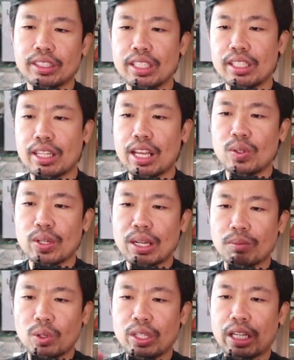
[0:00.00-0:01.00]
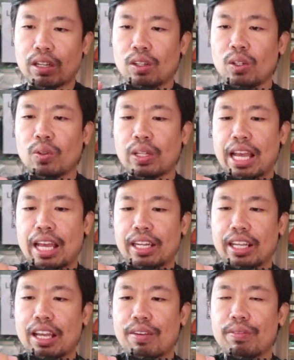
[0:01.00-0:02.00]
ซึ่งถ้าอยู่ด้านบนเนี่ยก็ลดโอกาส
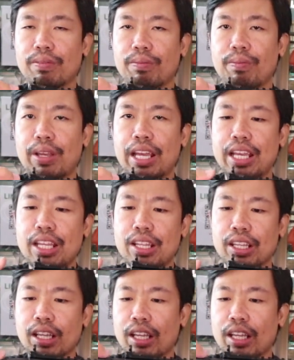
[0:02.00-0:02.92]
นะครับไม่ให้